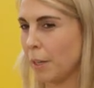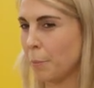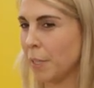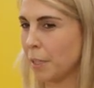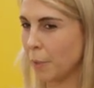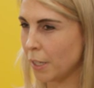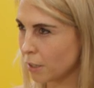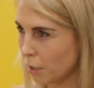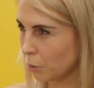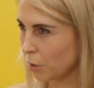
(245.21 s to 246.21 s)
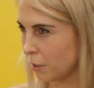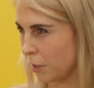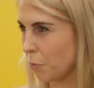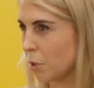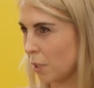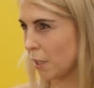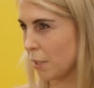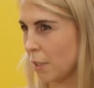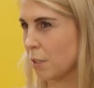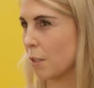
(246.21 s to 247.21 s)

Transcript: mit dem Hintergrund, dass ich wusste, dass das